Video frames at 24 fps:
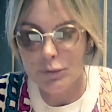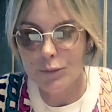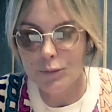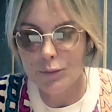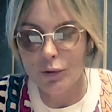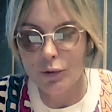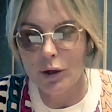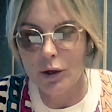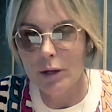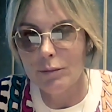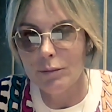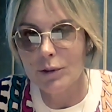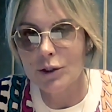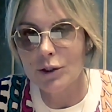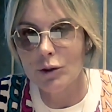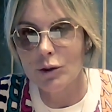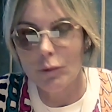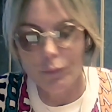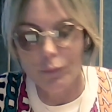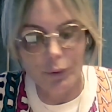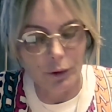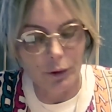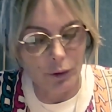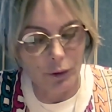programas
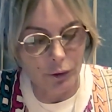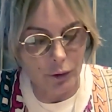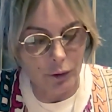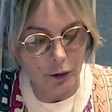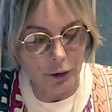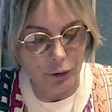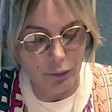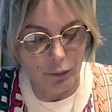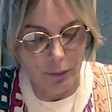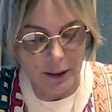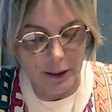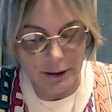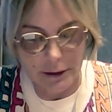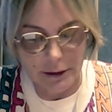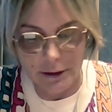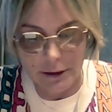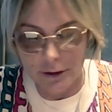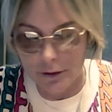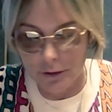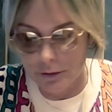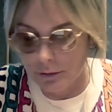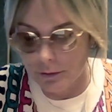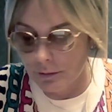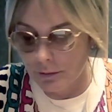sobre piloto
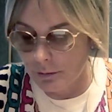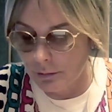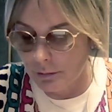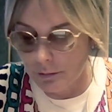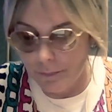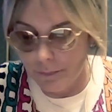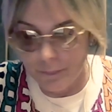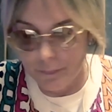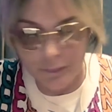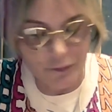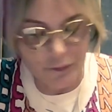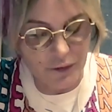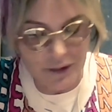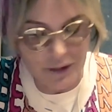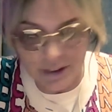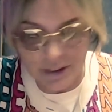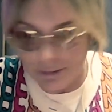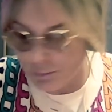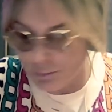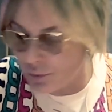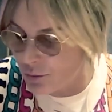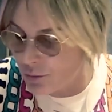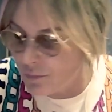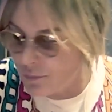automático,
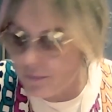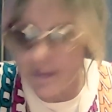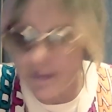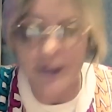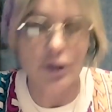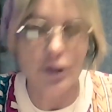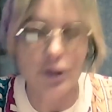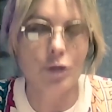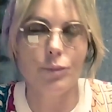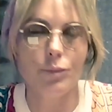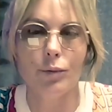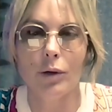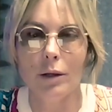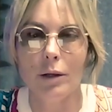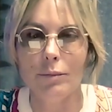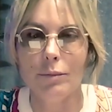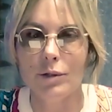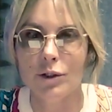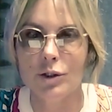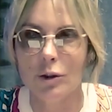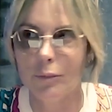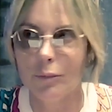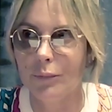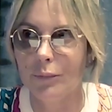fizemos vários programas isso,
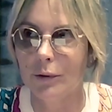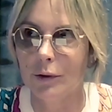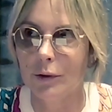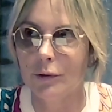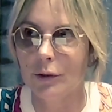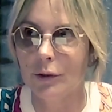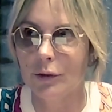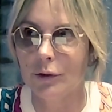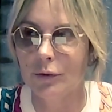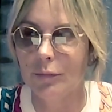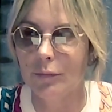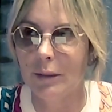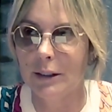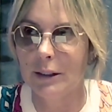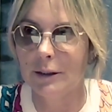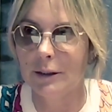isso, sobre piloto automático.